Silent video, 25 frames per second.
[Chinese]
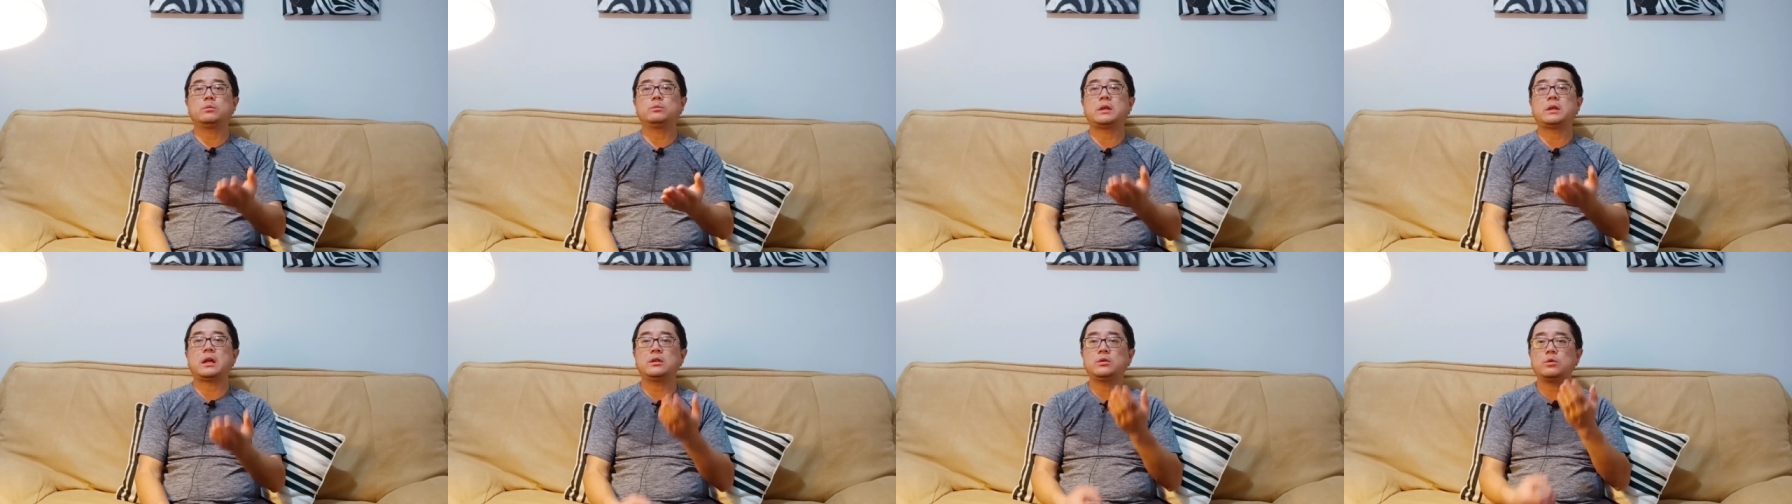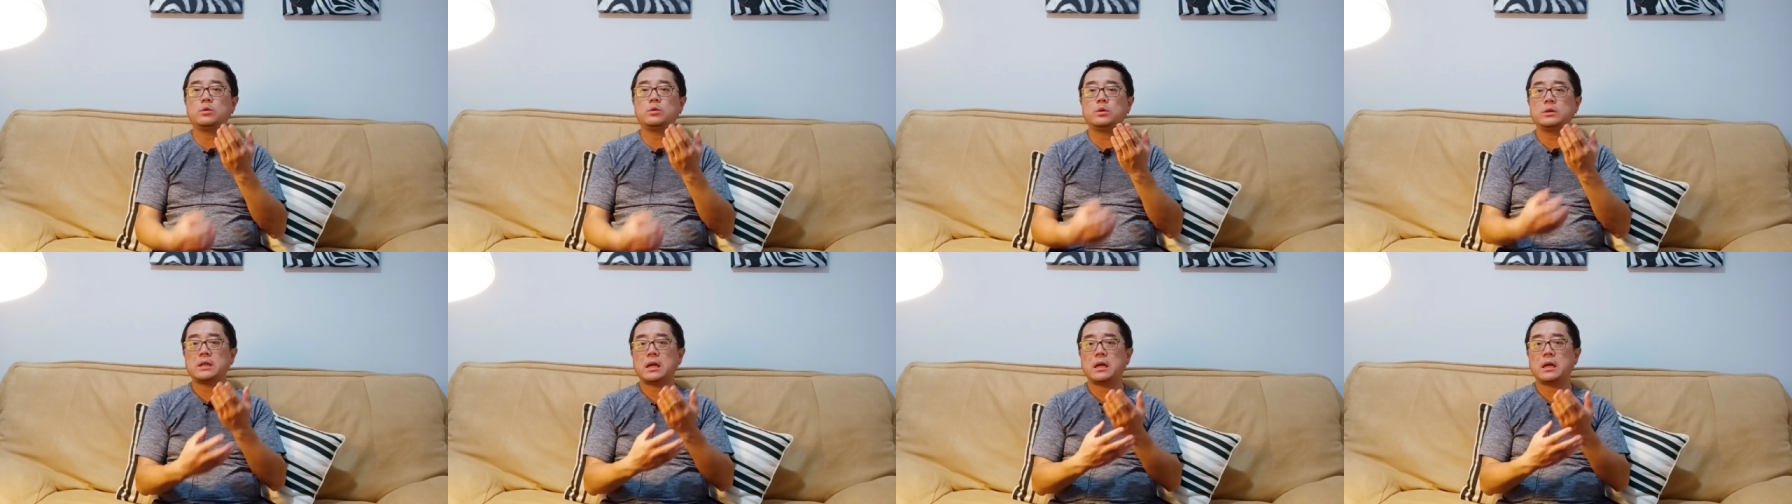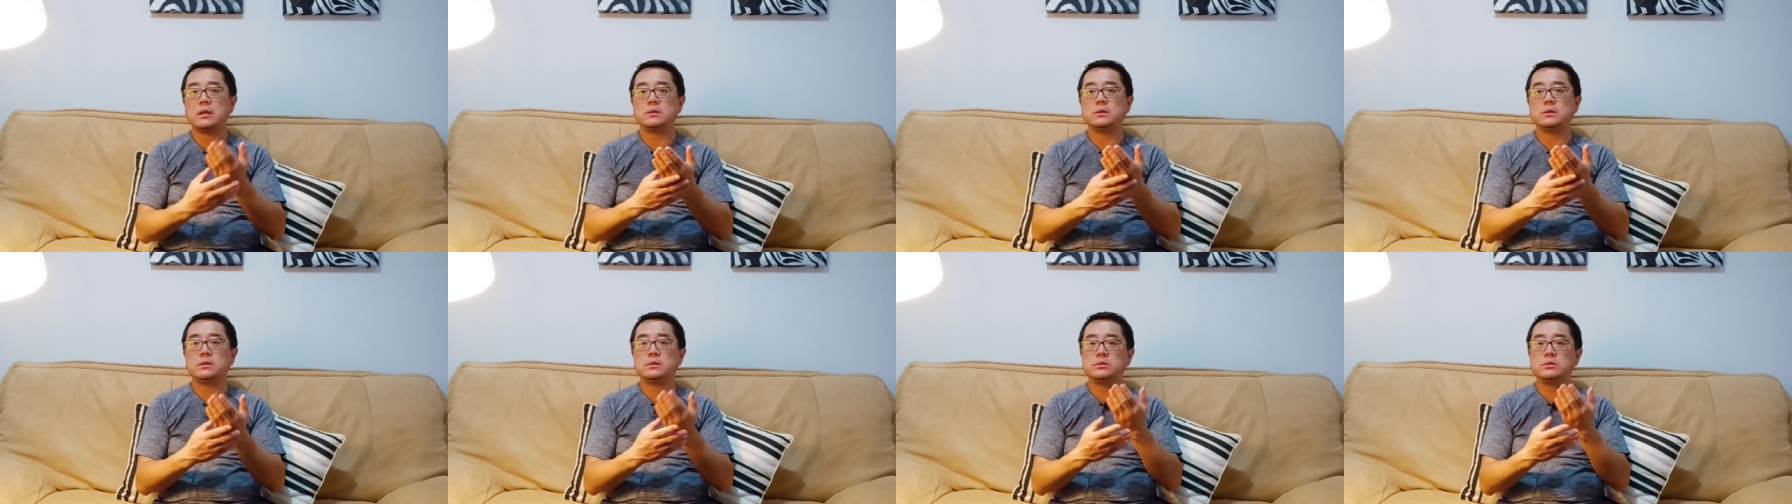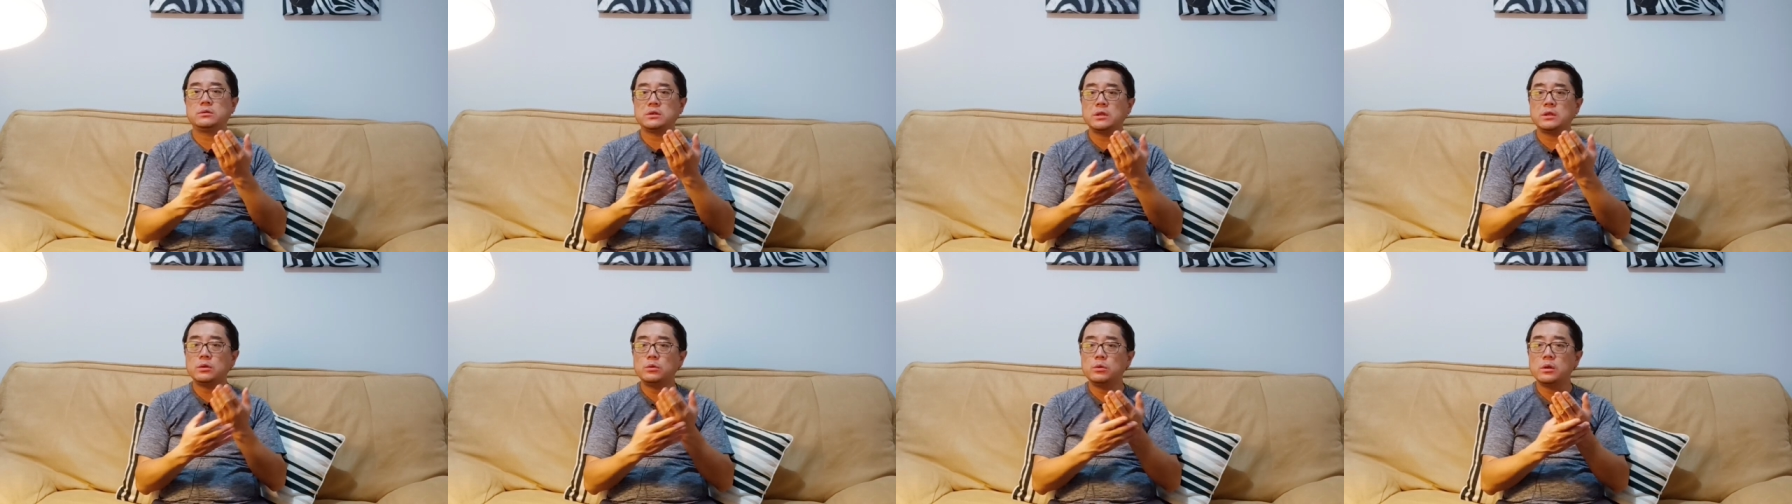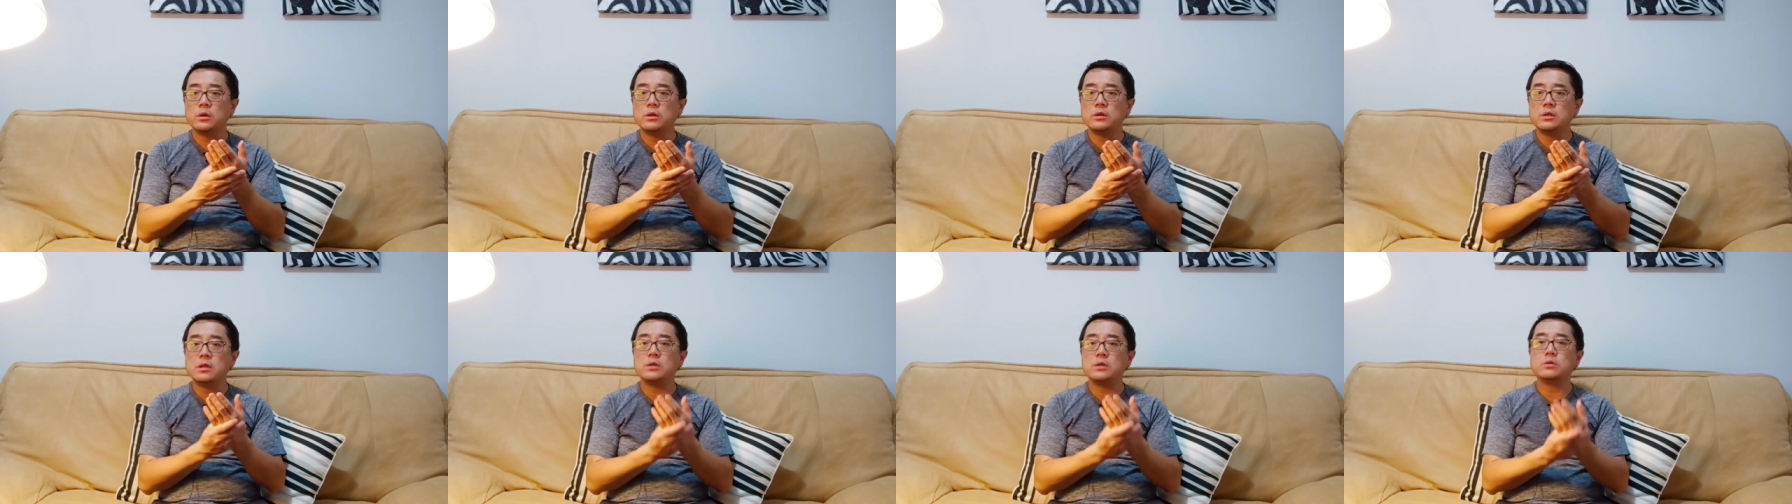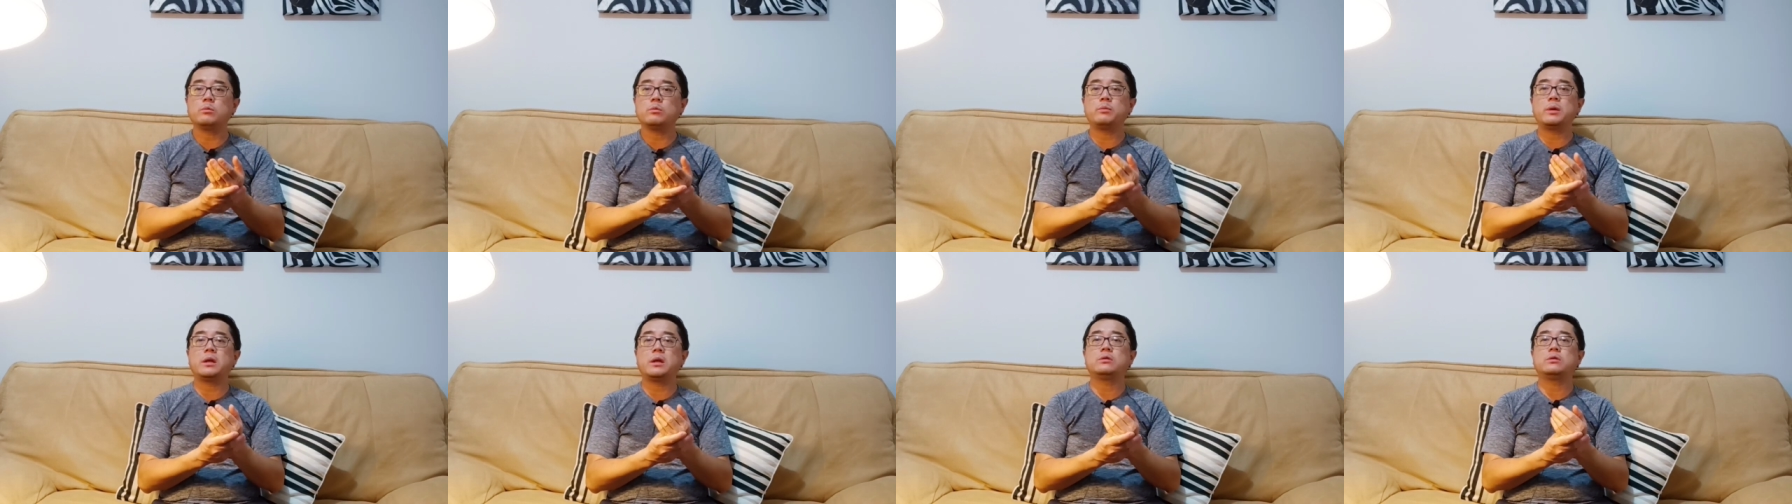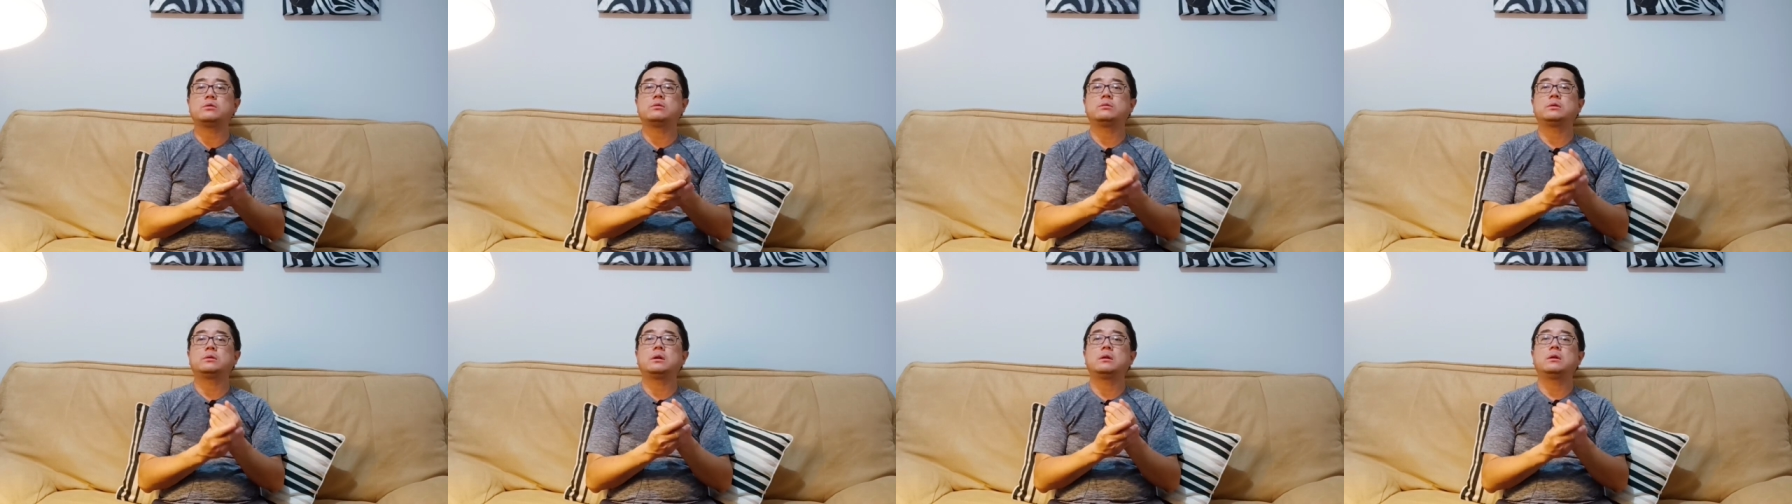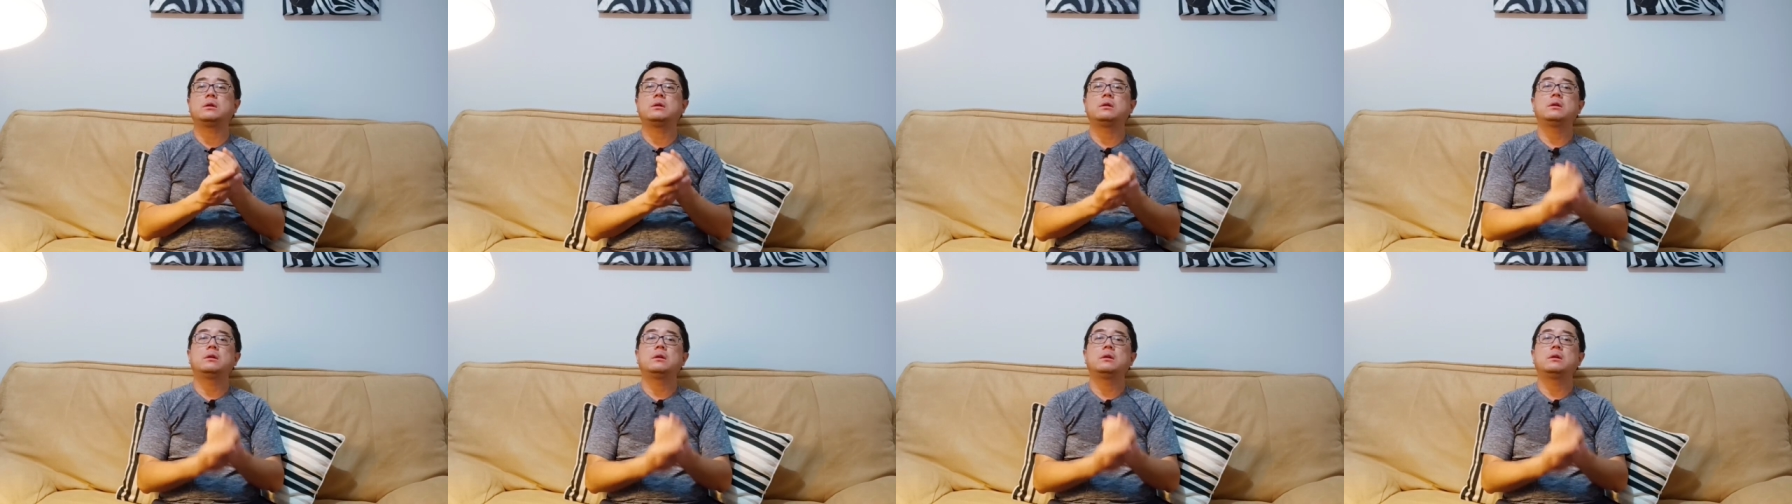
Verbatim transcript: 它就会产生针对于这种变种的